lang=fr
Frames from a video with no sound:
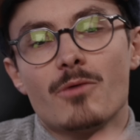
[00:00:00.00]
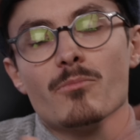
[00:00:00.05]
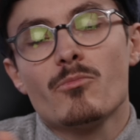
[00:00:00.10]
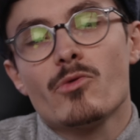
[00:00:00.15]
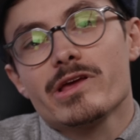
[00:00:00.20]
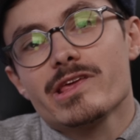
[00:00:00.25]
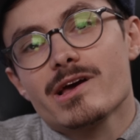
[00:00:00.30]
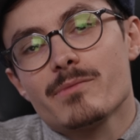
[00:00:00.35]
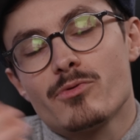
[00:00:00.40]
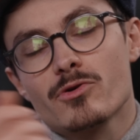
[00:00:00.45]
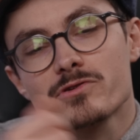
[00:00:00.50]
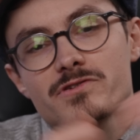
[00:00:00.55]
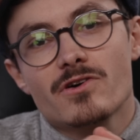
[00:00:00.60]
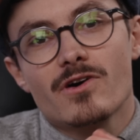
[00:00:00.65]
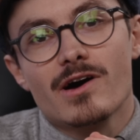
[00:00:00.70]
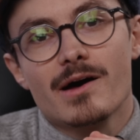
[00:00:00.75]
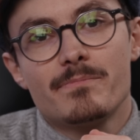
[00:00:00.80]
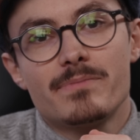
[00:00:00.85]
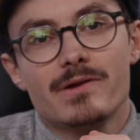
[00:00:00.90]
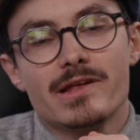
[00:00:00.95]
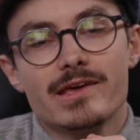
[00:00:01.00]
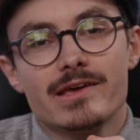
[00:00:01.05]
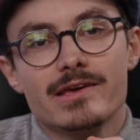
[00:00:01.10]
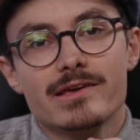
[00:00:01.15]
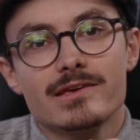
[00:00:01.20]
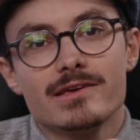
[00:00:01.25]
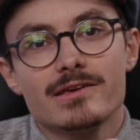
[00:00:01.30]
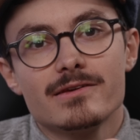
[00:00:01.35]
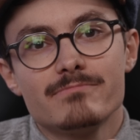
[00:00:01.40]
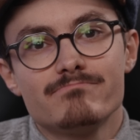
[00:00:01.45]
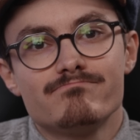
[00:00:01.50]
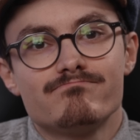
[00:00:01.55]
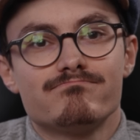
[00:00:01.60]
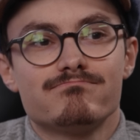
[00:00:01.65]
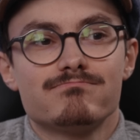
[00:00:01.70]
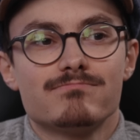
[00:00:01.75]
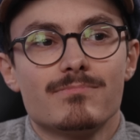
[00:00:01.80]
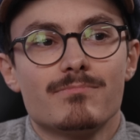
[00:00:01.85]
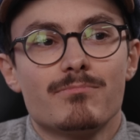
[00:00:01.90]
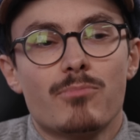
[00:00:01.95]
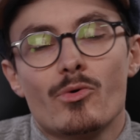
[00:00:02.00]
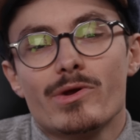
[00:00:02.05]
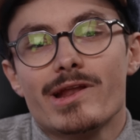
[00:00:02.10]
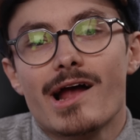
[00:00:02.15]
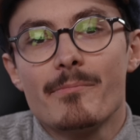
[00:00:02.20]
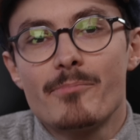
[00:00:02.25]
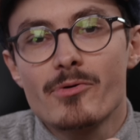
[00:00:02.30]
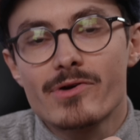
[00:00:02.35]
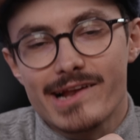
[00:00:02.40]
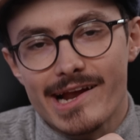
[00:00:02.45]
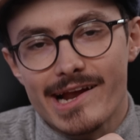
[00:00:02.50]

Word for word: Comme moyen pour s'en rappeler, bon il est un peu